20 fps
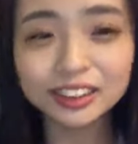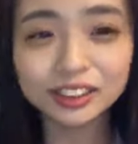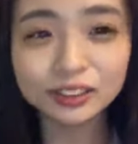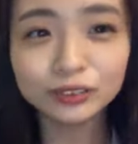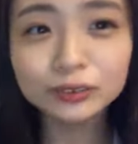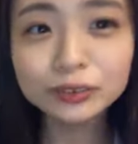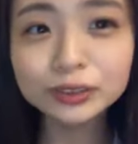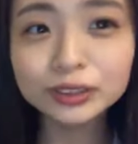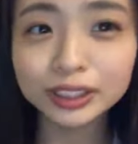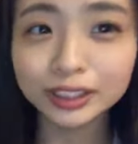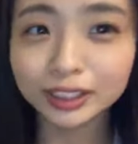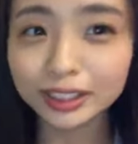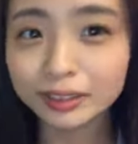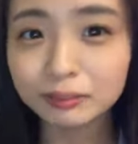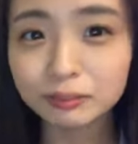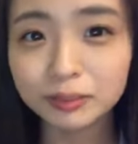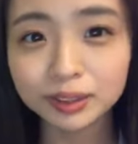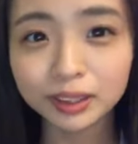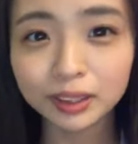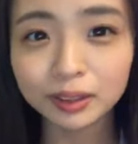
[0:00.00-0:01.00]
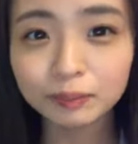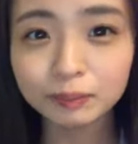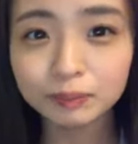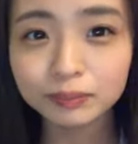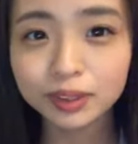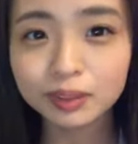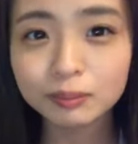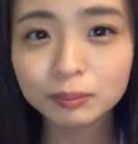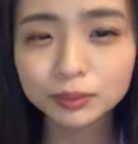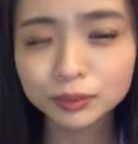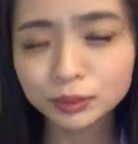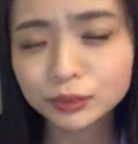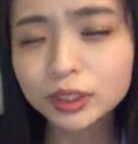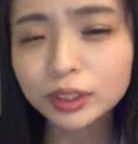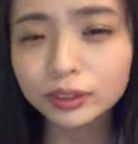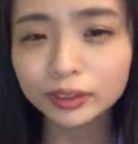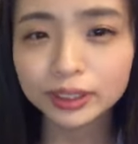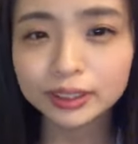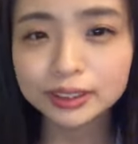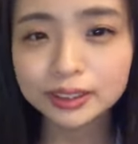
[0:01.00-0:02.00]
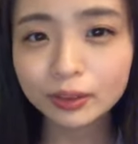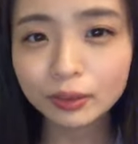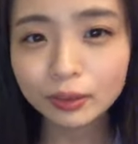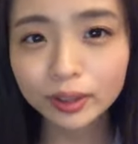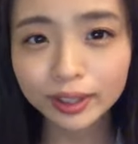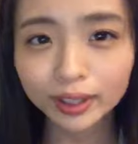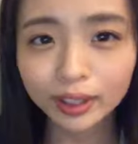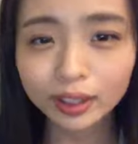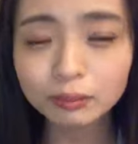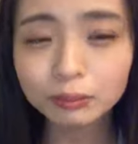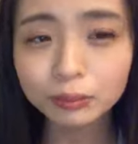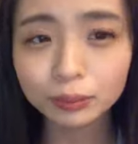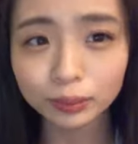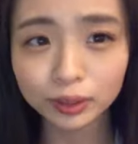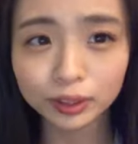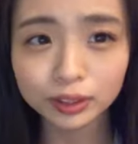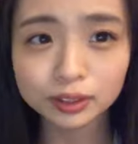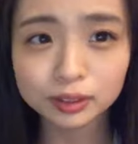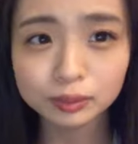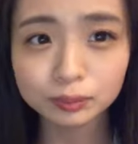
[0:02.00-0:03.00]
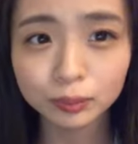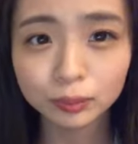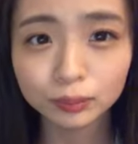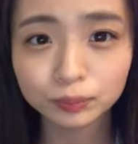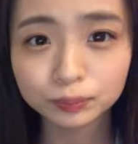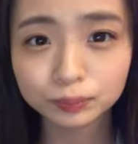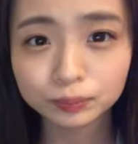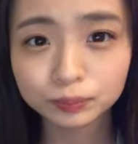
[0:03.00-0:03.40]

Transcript: って夜じゃないまだでもそうだよね功早いもんねいつも